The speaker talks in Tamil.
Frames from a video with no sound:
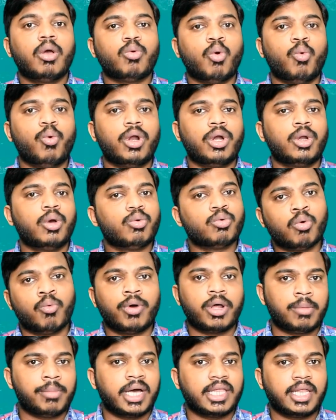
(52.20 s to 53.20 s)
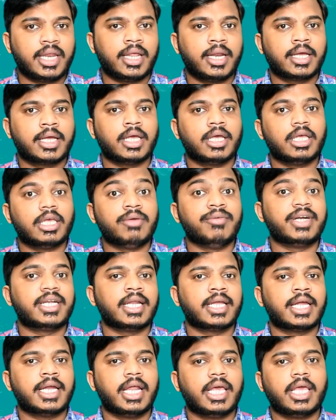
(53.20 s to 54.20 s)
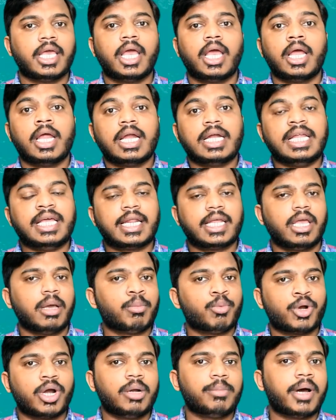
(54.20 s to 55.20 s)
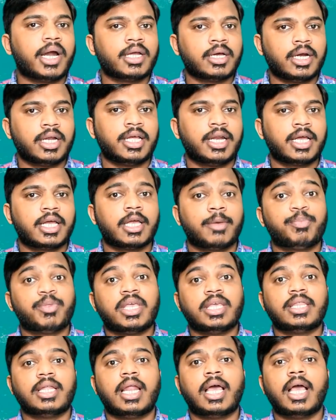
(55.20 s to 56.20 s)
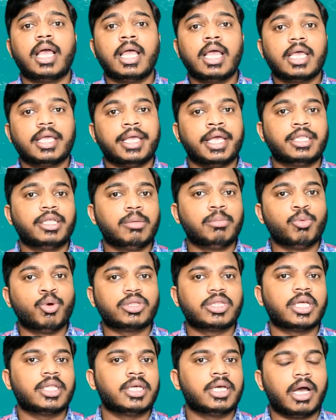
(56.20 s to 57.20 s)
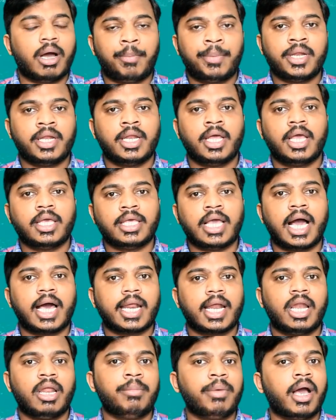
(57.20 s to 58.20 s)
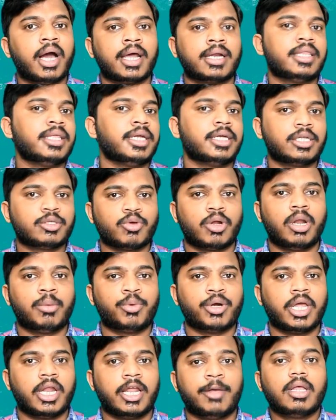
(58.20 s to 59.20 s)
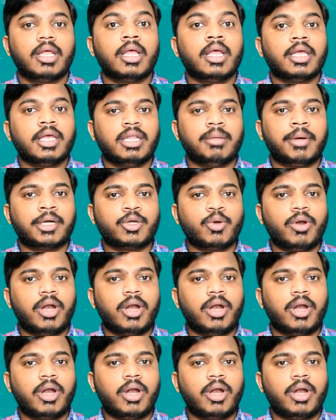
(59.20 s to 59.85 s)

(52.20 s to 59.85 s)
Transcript: ஒவ்வொன்றும் ஒவ்வொரு மாதிரி இருக்குது இவற்றுக்கிடையே நிறைய முரண்பாடுகளும் இருக்குது இதில் எது மூத்தது அப்படின்னு யாராலையுமே அறுதியிட்டு சொல்ல முடியல இது மட்டும்